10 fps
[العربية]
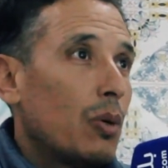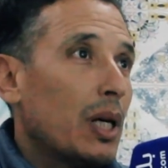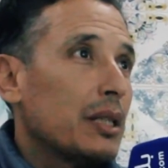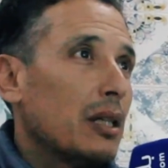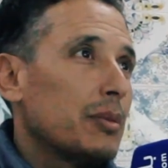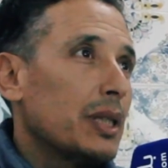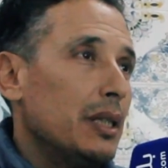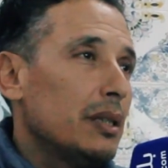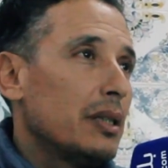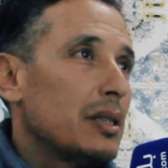وقد
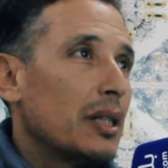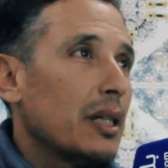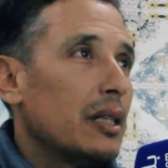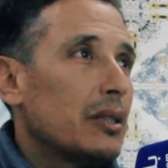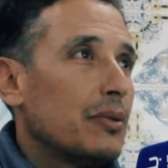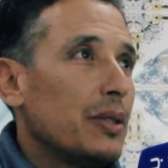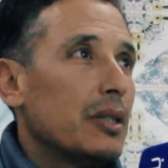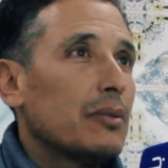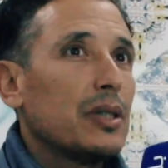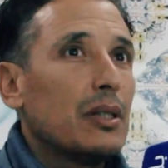أمضت شكايات
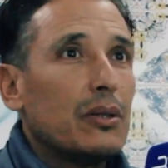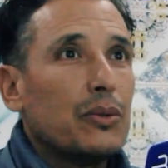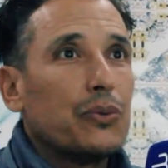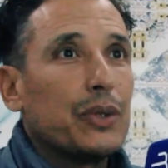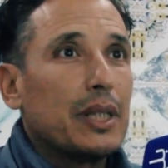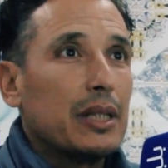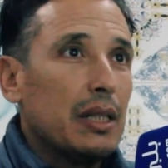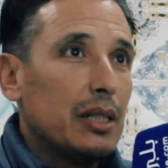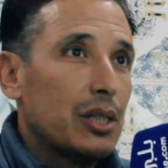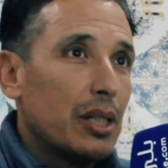في نفس فترة
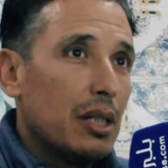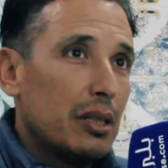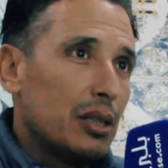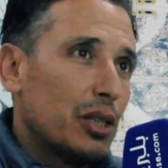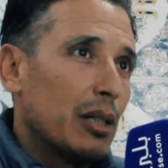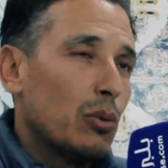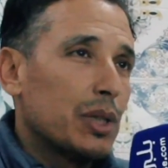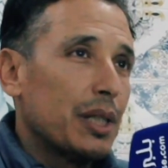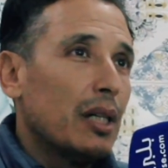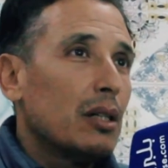الإشهاد إشهاد
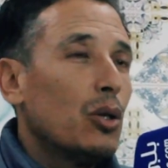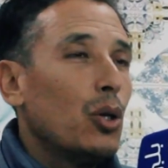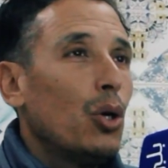الوصية